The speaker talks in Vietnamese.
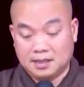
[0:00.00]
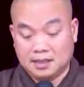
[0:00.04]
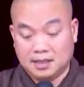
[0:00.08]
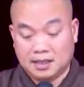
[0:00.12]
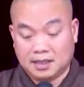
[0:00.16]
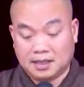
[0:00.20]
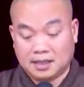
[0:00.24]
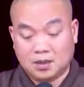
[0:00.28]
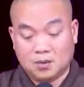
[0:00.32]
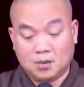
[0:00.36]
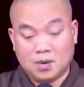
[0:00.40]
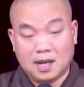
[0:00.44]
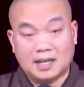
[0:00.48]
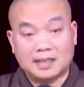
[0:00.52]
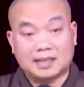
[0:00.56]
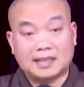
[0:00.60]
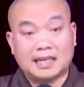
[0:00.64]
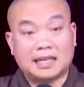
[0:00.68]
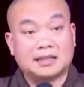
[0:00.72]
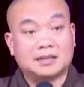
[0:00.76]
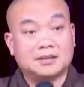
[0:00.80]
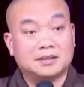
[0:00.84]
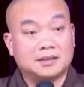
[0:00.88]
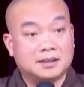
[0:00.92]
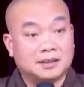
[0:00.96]
Là cái quả
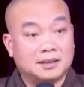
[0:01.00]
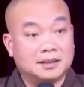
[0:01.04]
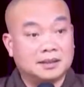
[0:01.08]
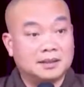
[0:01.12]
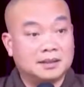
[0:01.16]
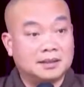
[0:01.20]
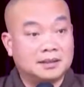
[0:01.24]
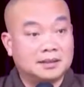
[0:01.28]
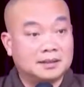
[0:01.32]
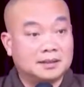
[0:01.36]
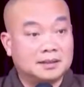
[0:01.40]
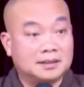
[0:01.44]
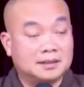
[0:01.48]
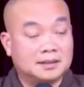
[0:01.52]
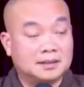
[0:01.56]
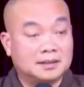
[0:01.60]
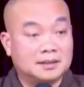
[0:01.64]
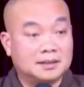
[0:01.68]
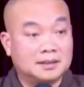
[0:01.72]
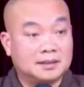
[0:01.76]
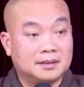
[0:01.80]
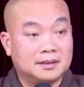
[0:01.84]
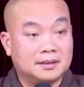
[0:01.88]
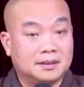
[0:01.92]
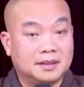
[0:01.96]
tăng thượng,
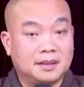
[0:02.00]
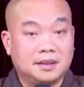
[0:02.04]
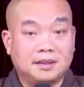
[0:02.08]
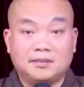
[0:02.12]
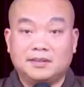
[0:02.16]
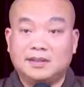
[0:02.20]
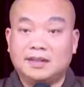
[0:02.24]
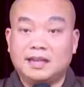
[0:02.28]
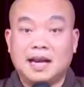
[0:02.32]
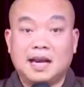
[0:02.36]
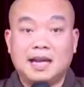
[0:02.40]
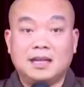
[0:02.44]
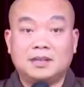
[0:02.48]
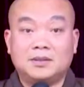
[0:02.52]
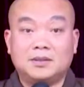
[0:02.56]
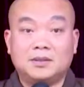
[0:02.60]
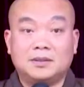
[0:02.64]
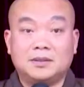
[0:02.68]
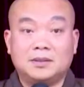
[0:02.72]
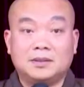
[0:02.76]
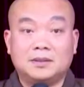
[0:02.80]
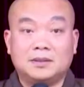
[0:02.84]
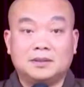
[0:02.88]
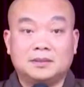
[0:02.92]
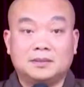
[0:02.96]
đó là vị lai
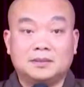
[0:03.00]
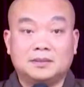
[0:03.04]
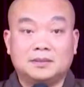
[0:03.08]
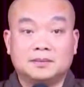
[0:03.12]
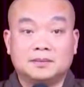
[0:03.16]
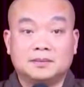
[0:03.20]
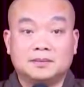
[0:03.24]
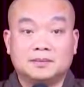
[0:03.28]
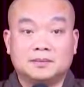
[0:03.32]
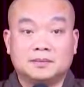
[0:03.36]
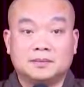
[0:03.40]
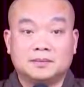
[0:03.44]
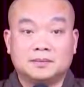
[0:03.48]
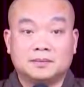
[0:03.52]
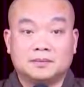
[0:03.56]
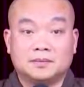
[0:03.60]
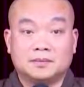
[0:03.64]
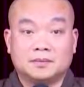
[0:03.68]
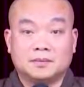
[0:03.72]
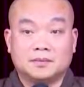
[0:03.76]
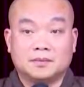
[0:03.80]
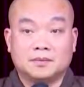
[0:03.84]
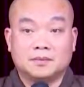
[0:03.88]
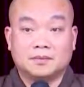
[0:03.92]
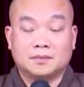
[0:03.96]
thôi.
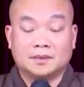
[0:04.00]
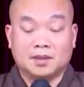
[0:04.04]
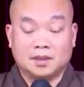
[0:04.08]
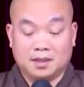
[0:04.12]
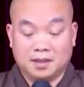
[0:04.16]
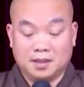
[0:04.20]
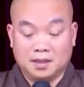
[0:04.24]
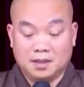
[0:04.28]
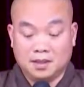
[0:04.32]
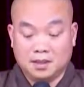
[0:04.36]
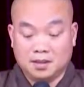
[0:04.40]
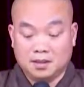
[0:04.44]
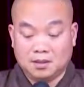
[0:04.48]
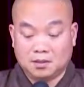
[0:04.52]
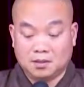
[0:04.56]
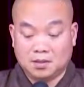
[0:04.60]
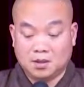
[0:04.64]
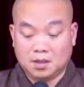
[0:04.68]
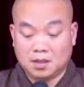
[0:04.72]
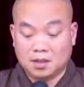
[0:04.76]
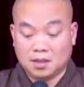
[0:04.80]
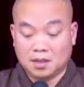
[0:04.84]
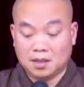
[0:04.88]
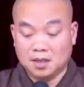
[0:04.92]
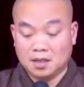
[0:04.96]
Hả?
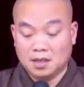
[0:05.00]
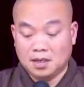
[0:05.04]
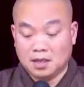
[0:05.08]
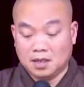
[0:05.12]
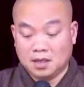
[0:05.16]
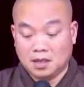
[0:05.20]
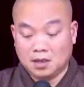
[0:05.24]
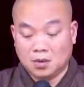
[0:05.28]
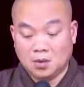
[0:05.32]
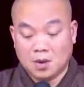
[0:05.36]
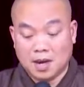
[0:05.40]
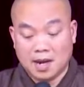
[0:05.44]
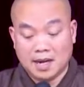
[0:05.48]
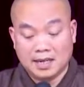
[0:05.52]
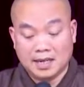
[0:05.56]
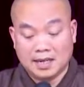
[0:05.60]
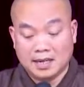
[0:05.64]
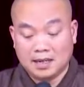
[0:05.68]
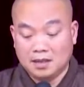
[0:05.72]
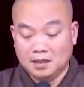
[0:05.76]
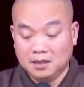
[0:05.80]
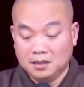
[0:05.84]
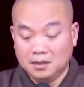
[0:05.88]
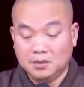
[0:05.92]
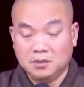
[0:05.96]
Còn á, là quả
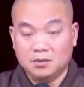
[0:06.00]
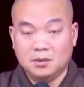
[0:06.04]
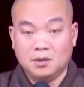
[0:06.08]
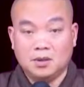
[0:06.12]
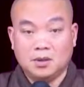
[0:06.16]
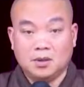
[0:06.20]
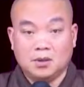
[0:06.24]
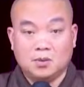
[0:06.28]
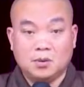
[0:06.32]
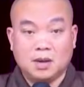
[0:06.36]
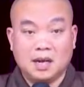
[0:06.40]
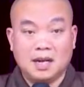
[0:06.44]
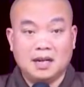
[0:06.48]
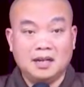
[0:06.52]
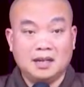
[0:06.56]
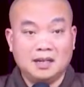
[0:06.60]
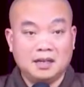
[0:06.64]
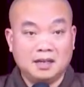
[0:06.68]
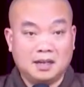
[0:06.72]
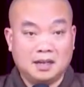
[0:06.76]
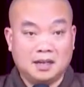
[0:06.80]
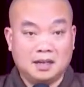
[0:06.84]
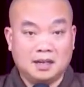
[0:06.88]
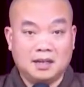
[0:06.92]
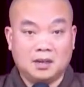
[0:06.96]
đáng lưu, quả
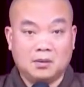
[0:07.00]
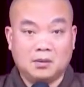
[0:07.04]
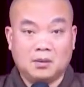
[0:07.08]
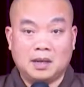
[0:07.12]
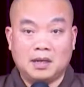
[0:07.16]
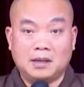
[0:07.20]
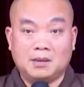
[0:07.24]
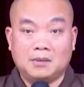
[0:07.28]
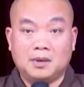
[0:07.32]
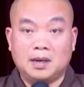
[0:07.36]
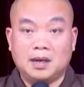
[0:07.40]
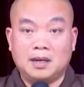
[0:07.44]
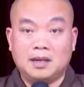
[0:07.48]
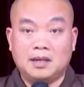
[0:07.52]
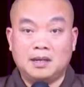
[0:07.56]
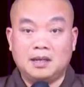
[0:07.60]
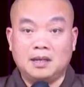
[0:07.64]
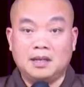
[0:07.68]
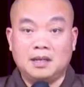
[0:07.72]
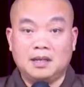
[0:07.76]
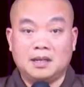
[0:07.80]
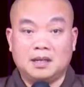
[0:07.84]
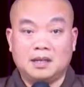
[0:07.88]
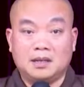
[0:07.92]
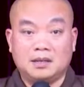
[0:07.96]
ly hệ là quả, quả
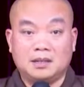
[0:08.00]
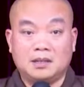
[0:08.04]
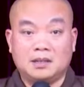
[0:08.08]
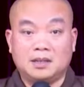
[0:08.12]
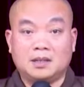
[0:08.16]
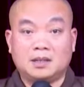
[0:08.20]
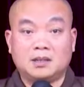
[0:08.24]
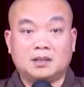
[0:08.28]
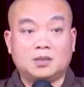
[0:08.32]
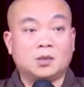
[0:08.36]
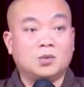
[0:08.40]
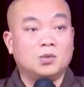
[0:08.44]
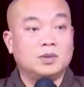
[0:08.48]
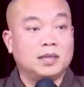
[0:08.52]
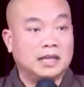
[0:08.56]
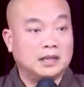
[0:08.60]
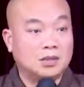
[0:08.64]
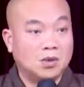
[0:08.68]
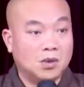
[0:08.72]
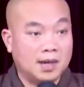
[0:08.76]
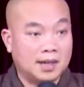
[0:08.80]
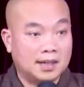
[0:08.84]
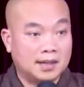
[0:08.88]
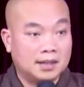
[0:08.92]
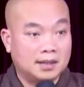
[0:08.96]
ly hệ chỉ có tu
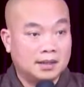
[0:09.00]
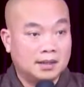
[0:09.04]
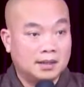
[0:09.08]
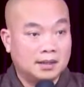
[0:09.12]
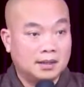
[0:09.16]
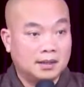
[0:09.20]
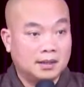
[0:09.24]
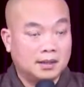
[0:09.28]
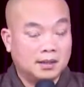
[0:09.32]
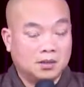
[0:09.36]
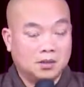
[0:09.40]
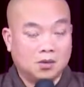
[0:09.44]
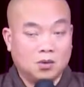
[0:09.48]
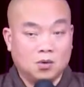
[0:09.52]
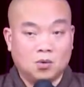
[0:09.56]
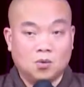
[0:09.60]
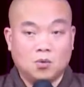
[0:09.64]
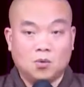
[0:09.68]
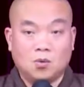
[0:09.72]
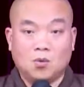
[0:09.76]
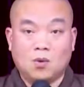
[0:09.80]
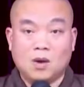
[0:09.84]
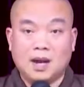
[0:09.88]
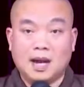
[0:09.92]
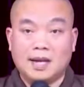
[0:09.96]
giải thoát.
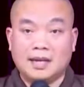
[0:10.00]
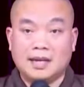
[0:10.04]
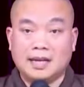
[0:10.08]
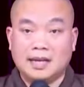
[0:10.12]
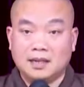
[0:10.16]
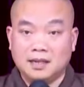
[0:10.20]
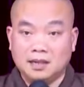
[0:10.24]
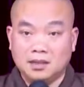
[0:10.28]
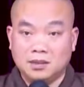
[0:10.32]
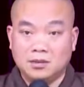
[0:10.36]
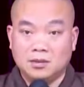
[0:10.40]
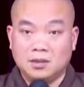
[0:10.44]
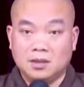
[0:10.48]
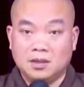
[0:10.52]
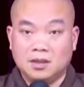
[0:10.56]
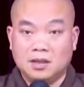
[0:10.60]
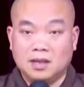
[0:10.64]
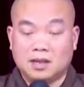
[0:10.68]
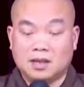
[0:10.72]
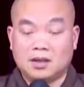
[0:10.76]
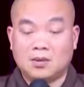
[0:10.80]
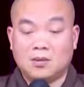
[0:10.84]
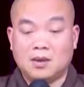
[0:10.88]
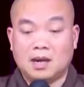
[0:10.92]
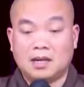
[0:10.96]
Còn quả đáng lưu
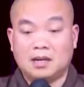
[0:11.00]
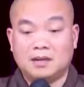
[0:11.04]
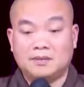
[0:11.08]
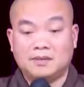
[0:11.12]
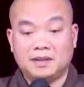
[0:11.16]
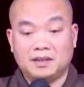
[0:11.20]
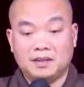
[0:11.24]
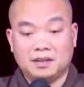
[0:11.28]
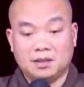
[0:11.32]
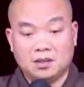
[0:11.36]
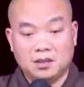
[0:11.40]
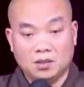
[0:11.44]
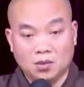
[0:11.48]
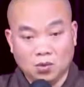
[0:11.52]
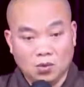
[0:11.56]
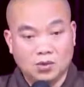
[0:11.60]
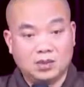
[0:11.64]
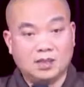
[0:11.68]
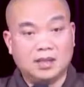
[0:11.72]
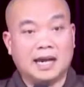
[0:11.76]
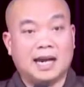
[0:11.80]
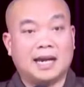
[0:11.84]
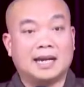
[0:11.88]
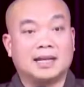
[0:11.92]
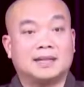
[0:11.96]
là cái quả nó phải
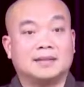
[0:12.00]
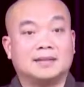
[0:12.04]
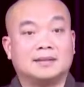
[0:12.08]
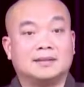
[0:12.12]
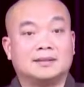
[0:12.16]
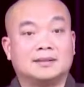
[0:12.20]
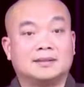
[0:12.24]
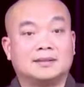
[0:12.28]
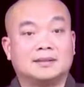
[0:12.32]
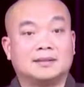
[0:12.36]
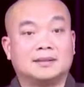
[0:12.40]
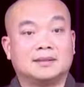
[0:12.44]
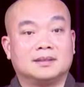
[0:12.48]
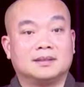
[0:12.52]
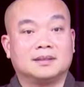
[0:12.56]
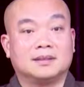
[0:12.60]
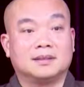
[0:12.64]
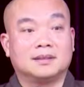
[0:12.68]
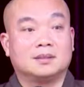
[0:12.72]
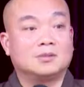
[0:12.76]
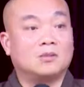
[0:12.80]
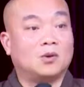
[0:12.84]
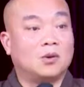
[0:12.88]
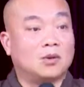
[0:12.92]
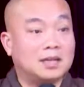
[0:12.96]
lui trở lại,
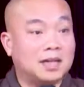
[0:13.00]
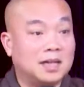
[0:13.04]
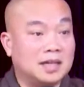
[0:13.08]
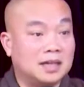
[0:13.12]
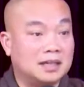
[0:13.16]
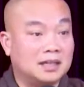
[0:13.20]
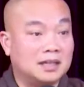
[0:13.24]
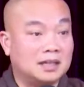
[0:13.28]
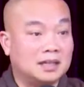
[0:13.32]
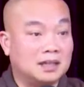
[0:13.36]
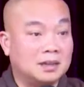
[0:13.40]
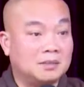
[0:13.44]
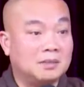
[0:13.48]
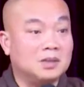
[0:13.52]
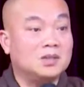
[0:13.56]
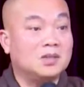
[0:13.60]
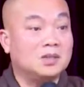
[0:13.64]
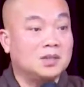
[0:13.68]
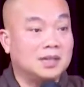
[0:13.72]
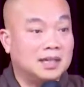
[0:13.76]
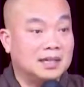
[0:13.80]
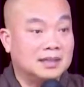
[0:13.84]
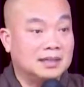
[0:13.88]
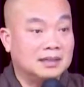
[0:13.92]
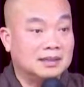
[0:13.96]
trong cõi này nó mới
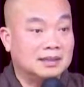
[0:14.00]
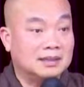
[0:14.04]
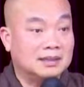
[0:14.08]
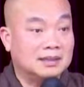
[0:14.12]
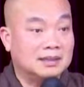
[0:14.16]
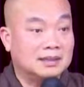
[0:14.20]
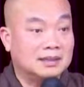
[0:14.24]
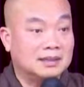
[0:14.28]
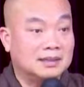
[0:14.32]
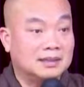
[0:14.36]
xuất hiện được,